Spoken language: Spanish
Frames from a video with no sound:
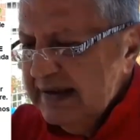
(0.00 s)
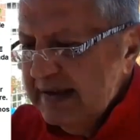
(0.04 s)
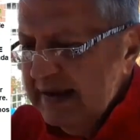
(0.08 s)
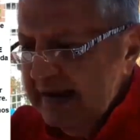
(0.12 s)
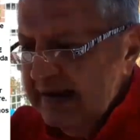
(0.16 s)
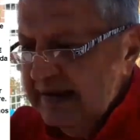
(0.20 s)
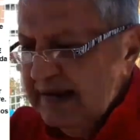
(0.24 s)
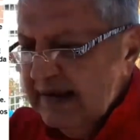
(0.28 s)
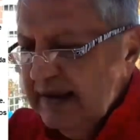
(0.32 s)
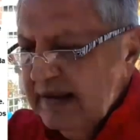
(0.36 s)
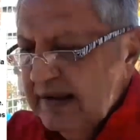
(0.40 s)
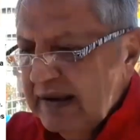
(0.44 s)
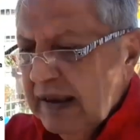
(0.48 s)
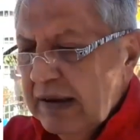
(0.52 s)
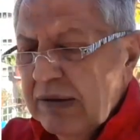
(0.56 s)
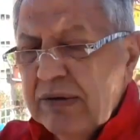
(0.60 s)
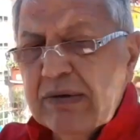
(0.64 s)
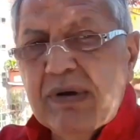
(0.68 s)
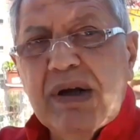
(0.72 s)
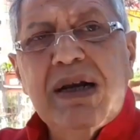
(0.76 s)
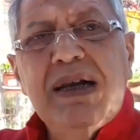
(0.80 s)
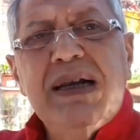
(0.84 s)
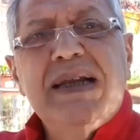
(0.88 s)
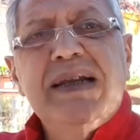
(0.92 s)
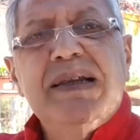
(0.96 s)
si es
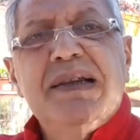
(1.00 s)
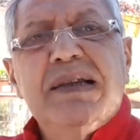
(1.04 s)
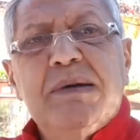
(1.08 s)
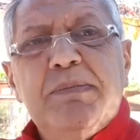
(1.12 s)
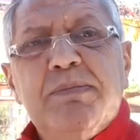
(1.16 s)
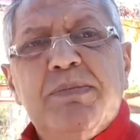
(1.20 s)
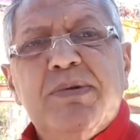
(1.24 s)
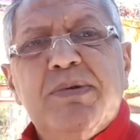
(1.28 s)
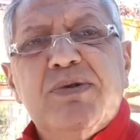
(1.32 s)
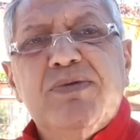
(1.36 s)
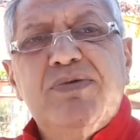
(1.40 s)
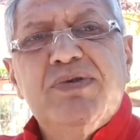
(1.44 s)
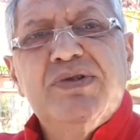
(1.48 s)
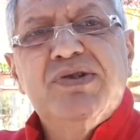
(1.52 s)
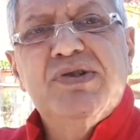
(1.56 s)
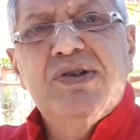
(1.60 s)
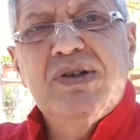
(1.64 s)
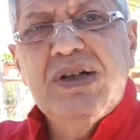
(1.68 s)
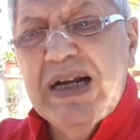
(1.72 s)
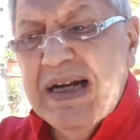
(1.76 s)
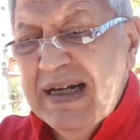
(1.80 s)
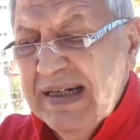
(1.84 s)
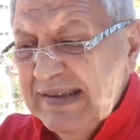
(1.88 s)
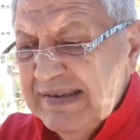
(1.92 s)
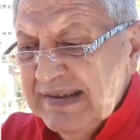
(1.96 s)
entrando al link de
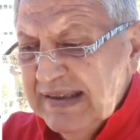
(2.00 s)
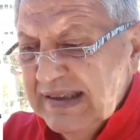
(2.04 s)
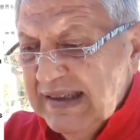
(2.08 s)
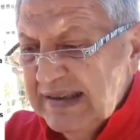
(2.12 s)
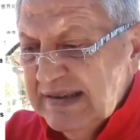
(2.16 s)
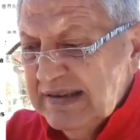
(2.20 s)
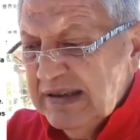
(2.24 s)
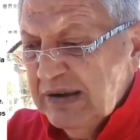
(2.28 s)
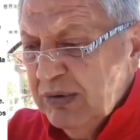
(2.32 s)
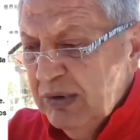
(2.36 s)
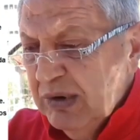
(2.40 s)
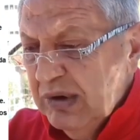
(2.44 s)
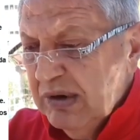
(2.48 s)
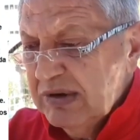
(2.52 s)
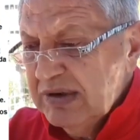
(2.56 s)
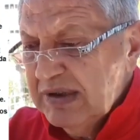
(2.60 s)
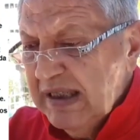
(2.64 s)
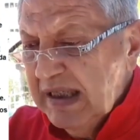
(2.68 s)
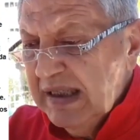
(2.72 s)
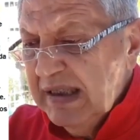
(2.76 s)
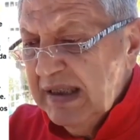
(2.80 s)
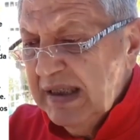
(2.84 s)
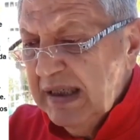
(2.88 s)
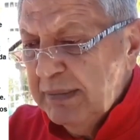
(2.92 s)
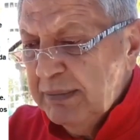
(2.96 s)
profesionales en
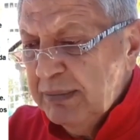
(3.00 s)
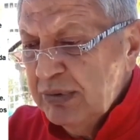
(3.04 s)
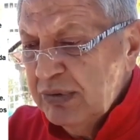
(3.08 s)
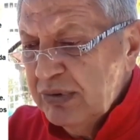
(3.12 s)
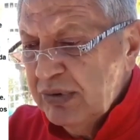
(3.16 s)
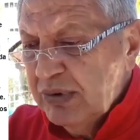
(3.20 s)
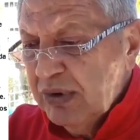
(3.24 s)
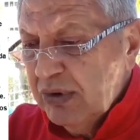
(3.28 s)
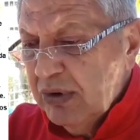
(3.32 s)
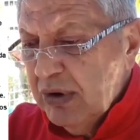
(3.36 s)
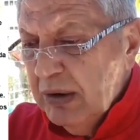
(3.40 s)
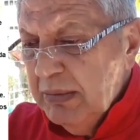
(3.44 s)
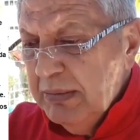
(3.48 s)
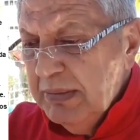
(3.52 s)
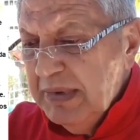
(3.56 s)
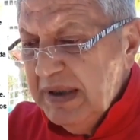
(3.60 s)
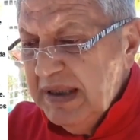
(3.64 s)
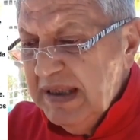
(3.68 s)
aseguradosaldía.com